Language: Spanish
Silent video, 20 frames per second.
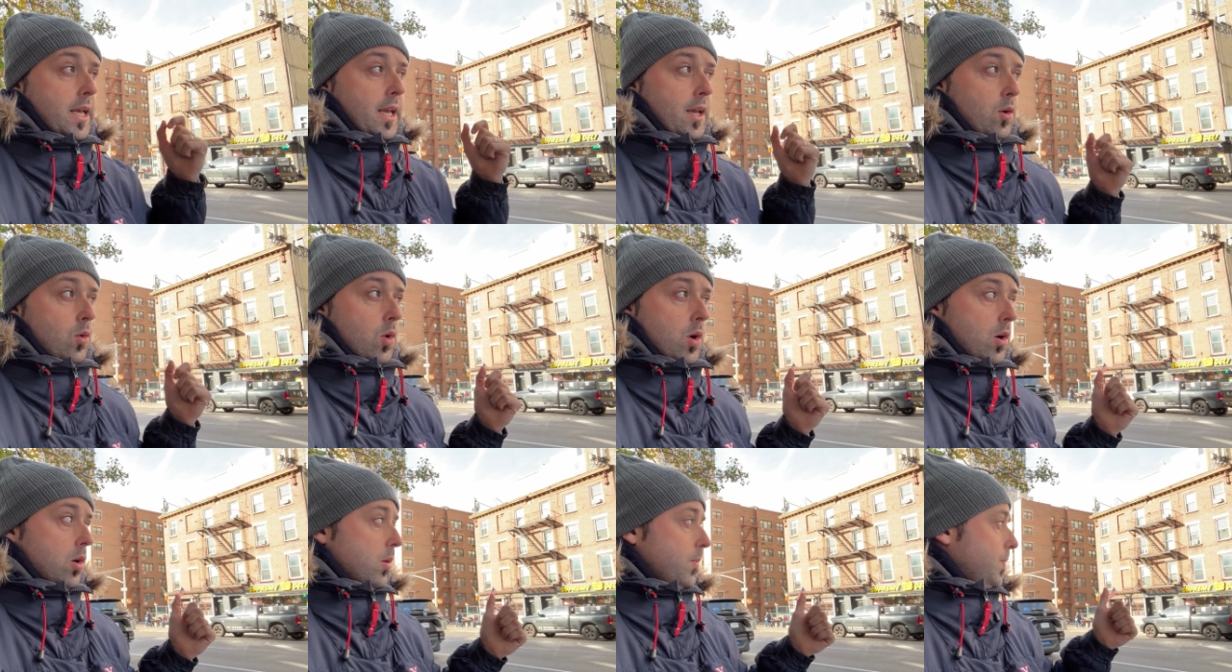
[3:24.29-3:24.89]
Y
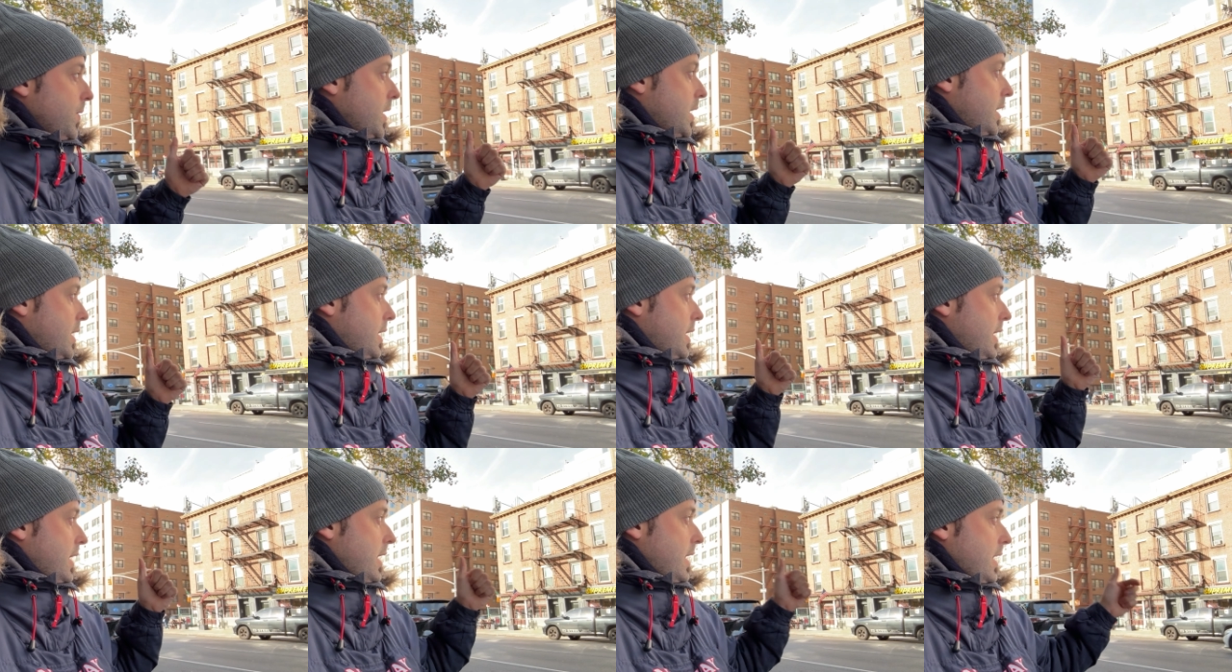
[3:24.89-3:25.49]
luego,
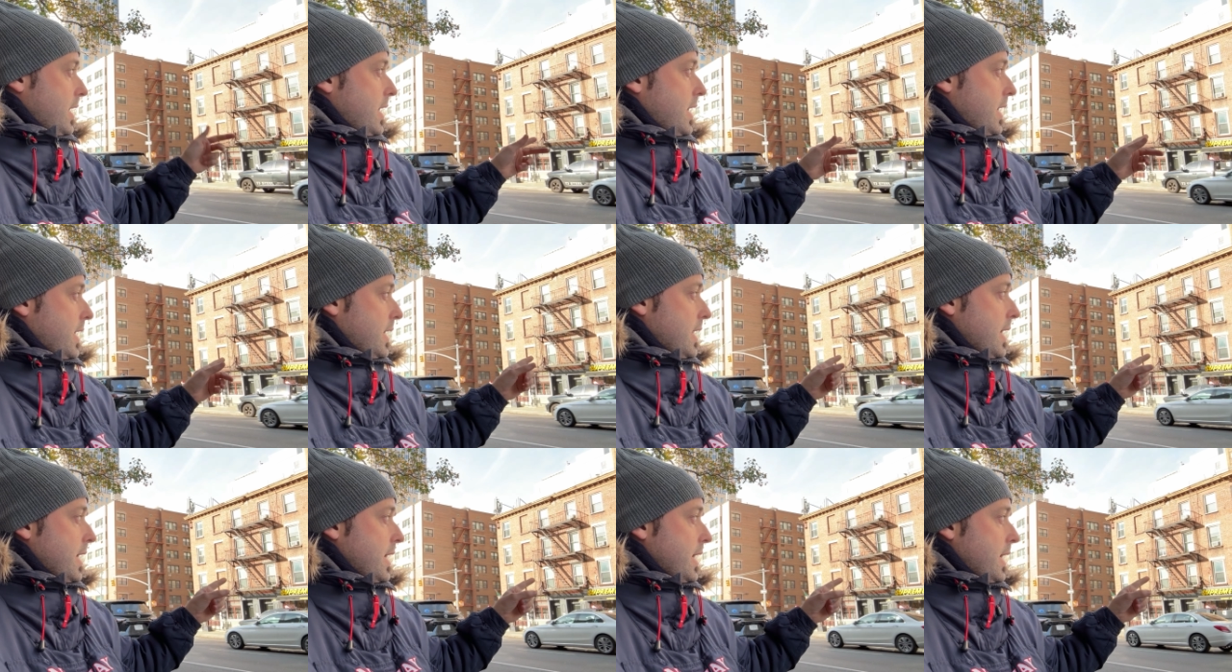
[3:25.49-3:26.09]

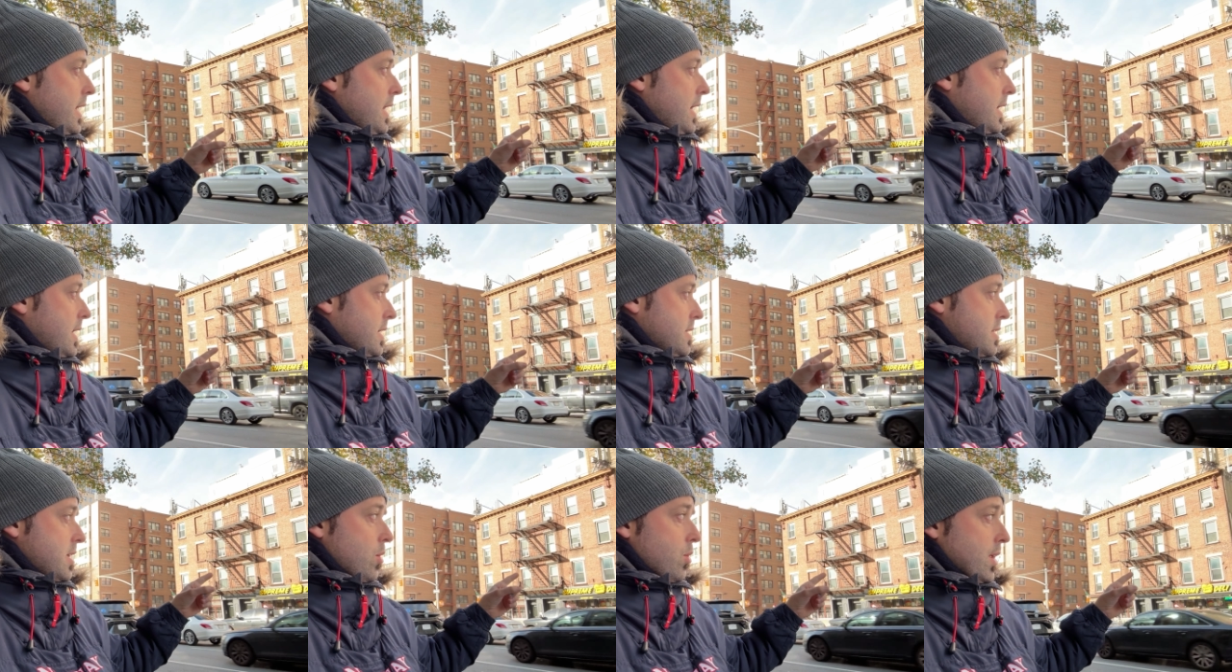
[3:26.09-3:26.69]
en el
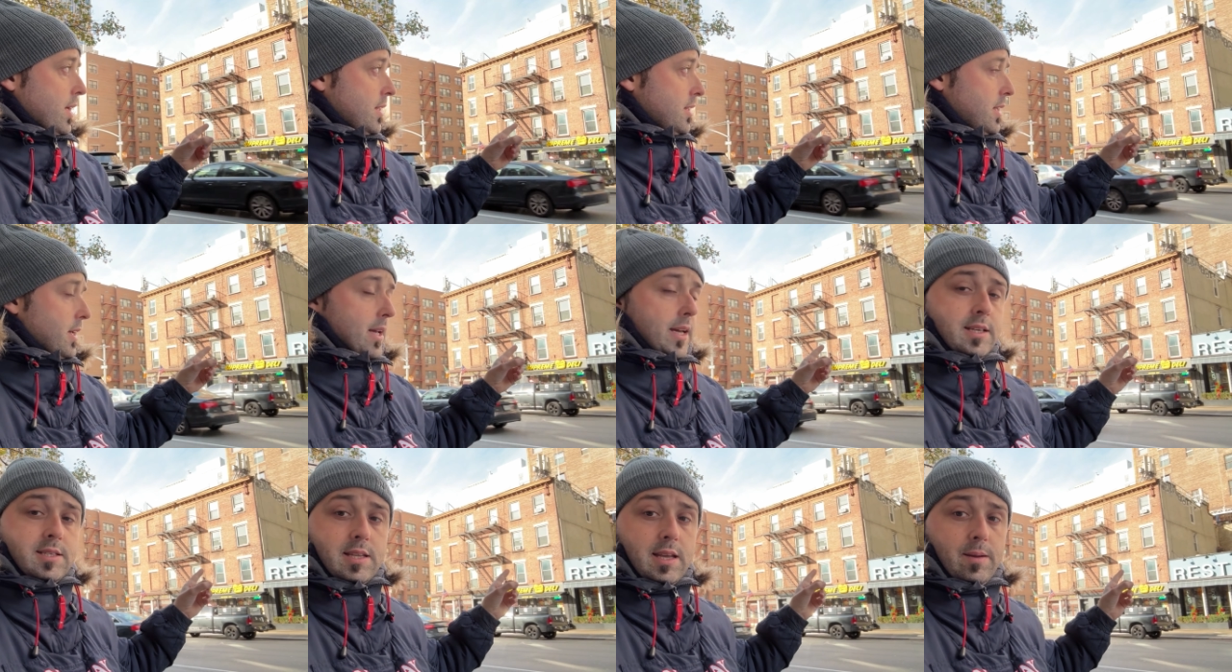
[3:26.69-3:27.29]
restaurante
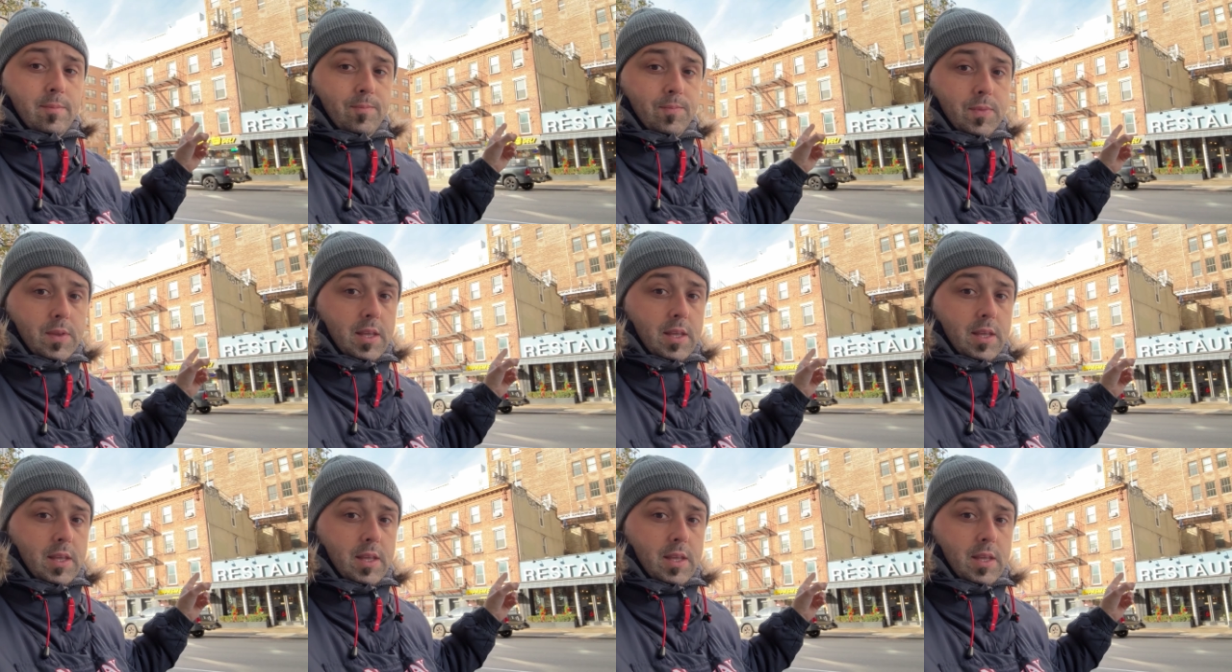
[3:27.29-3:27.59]
este,